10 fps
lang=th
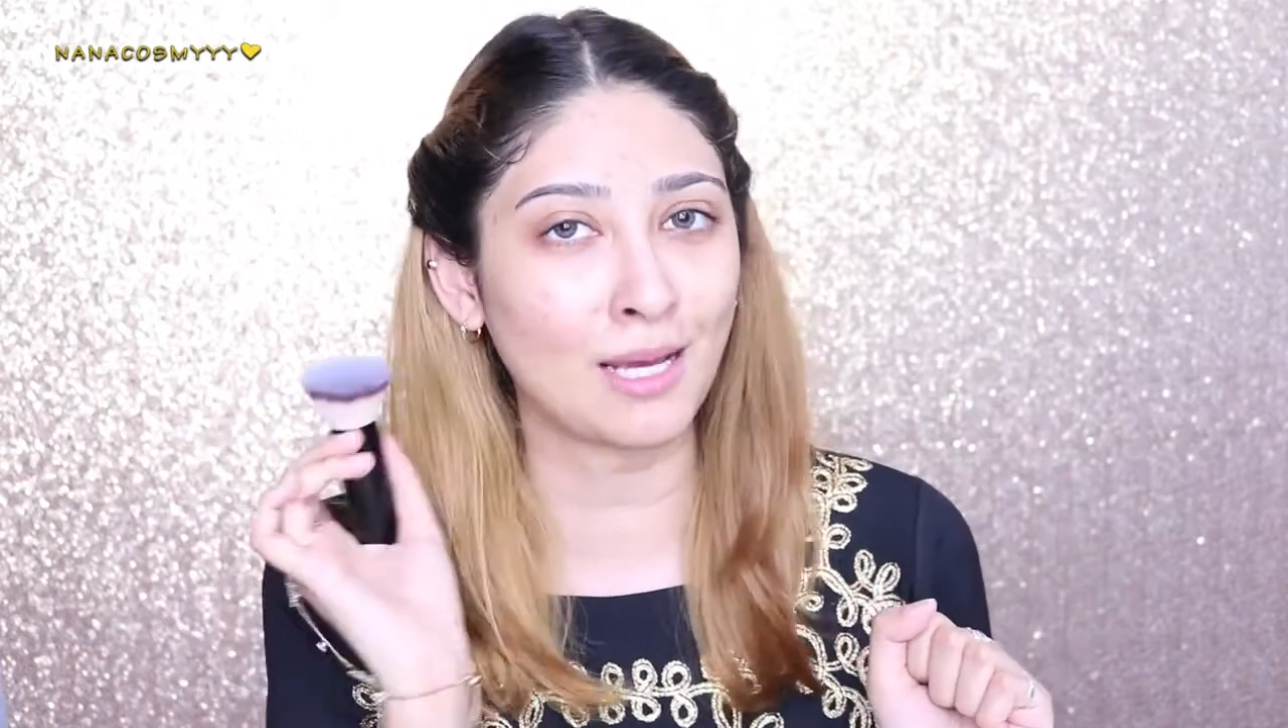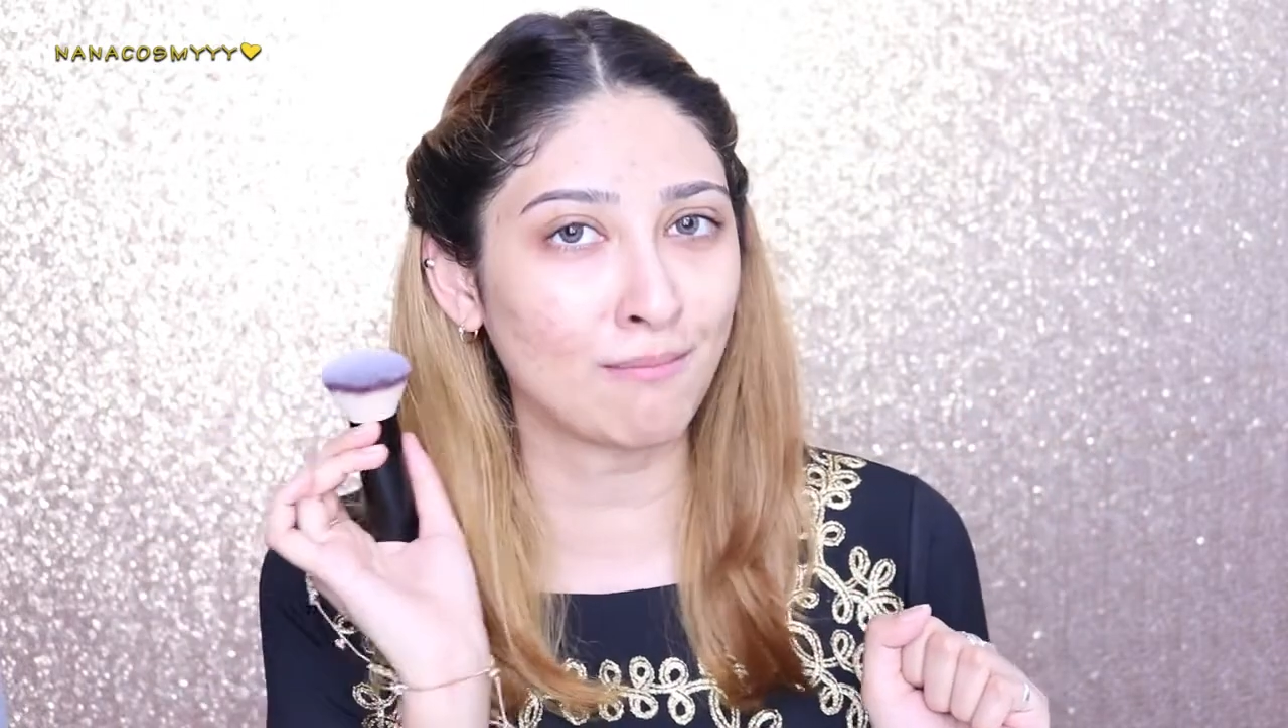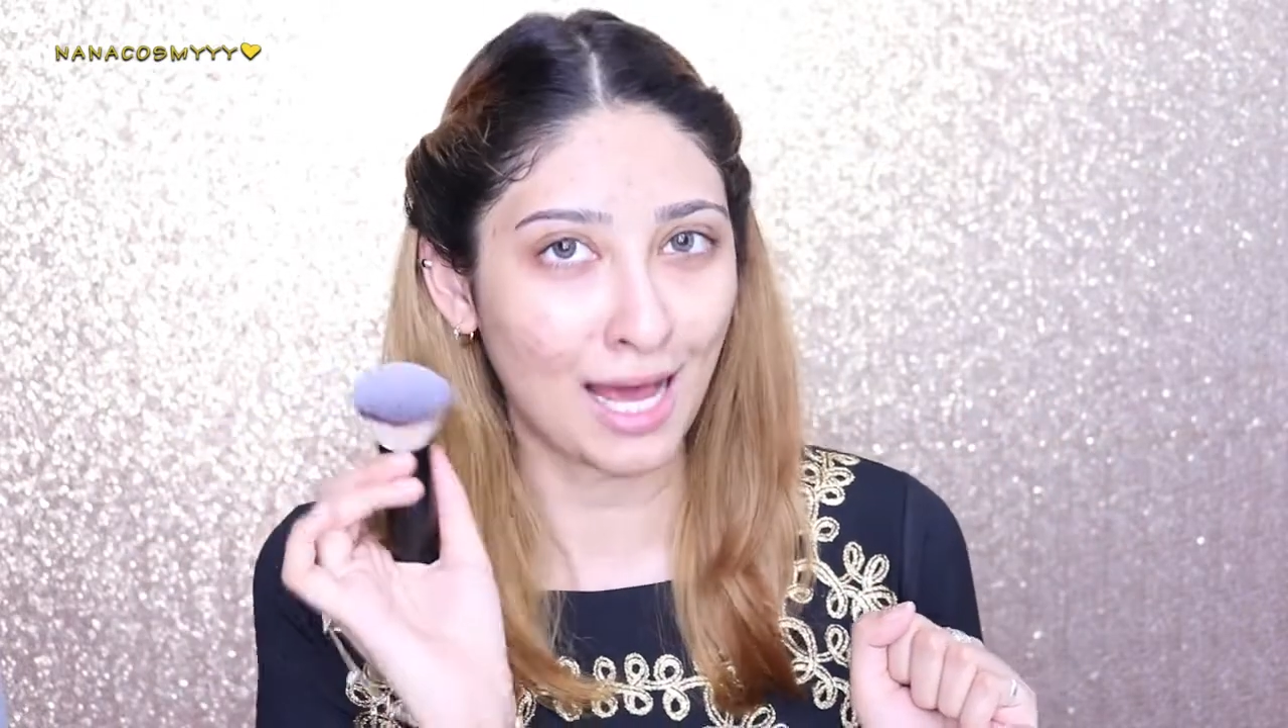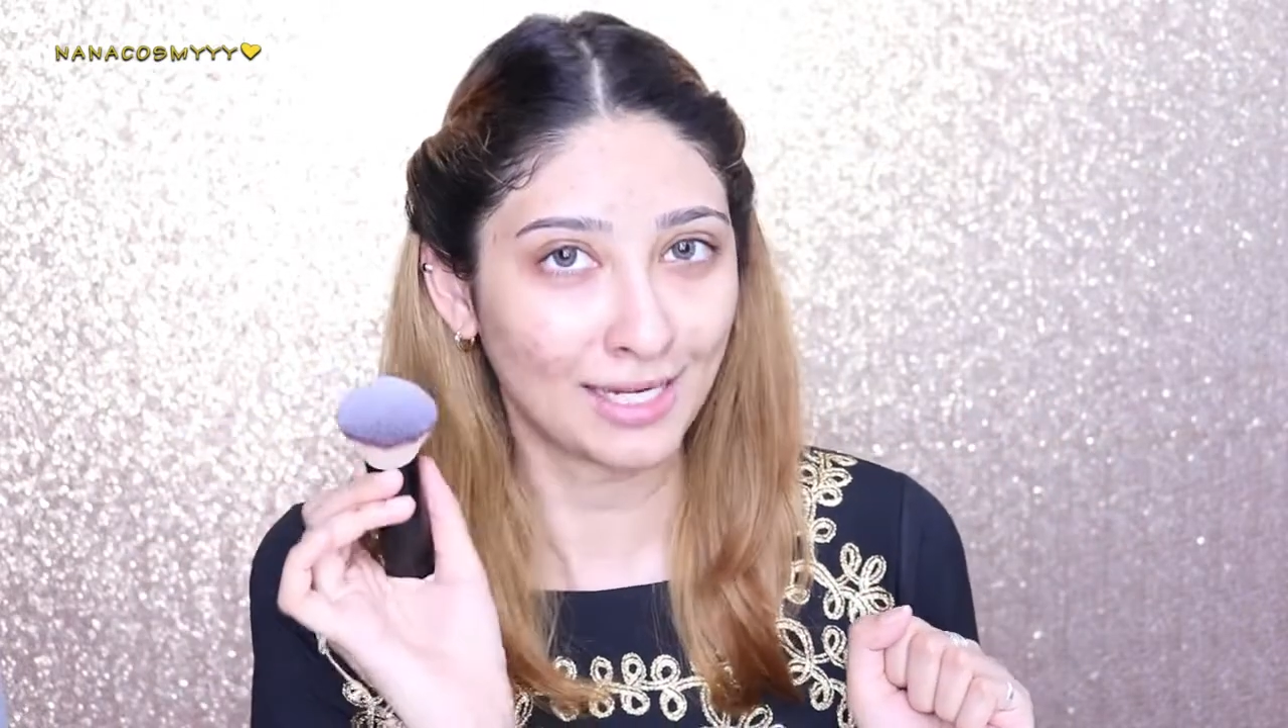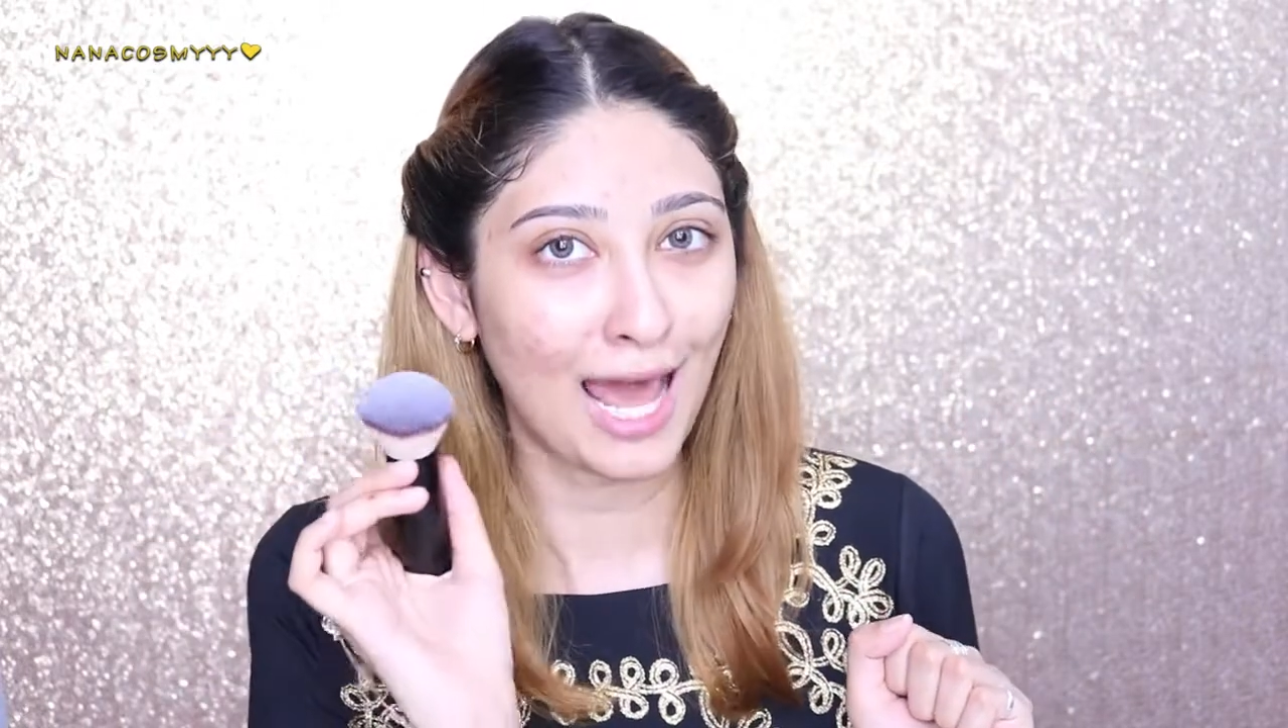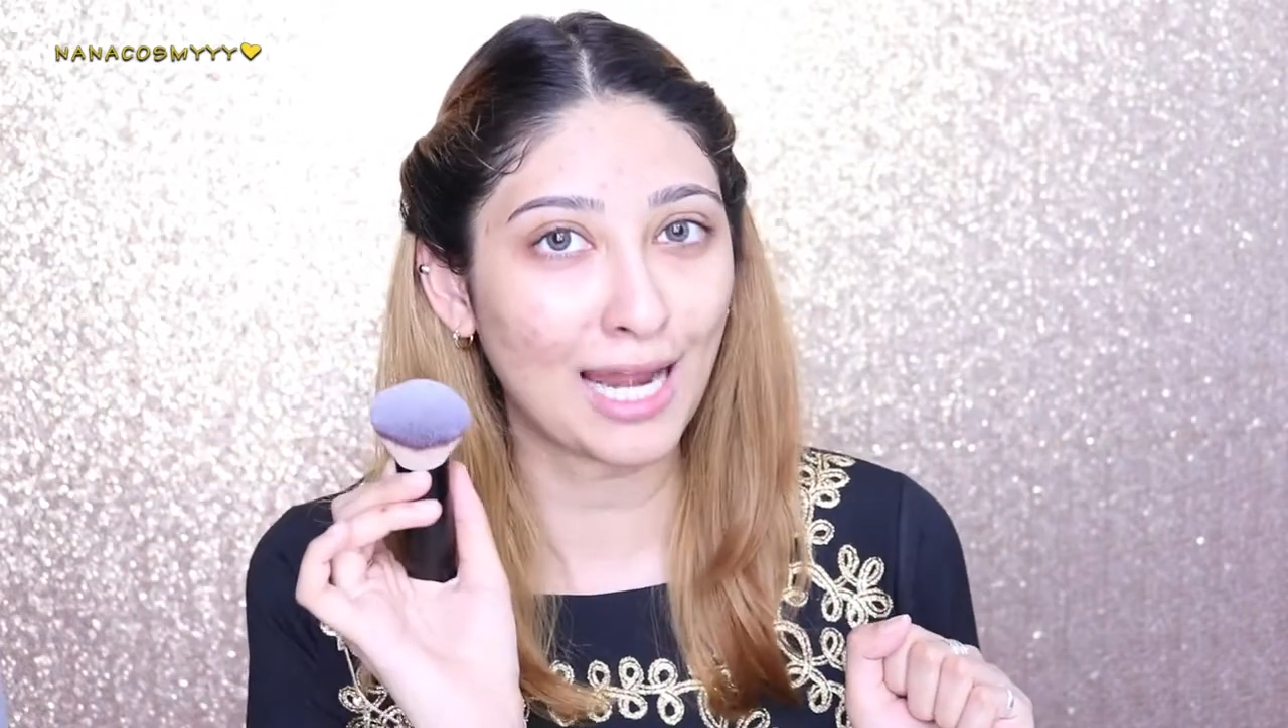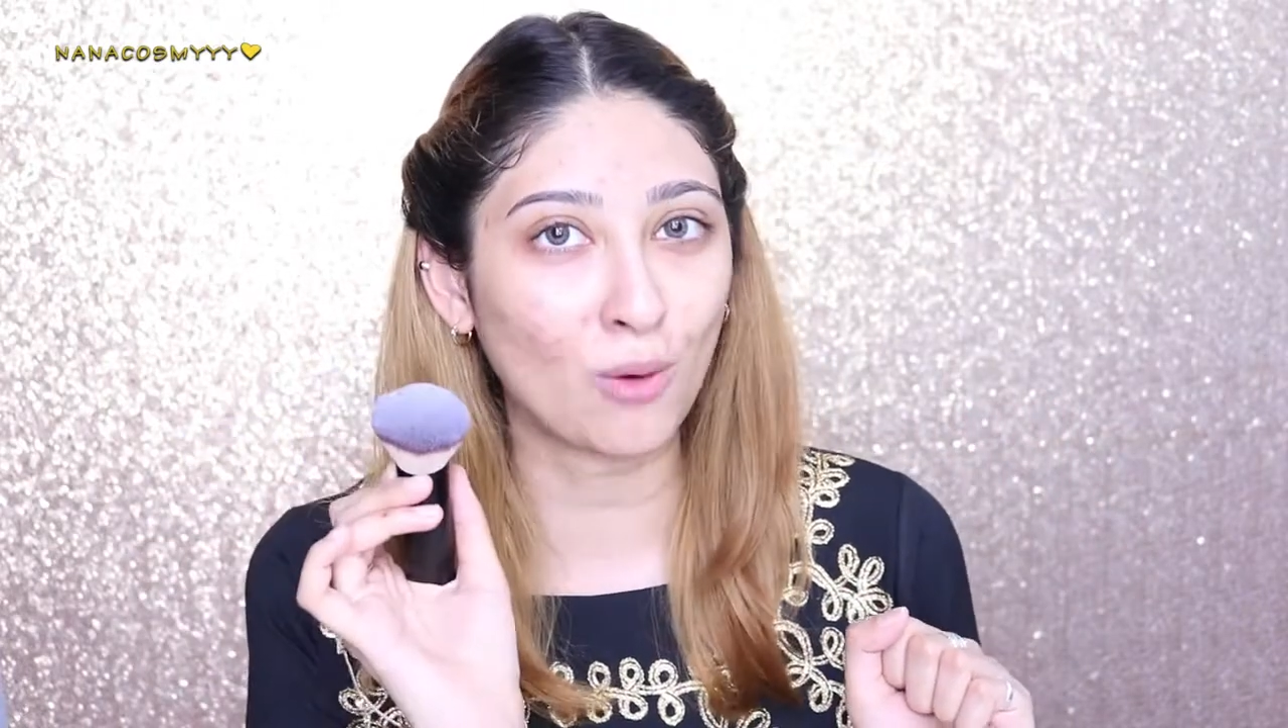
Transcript: จะบาดหน้า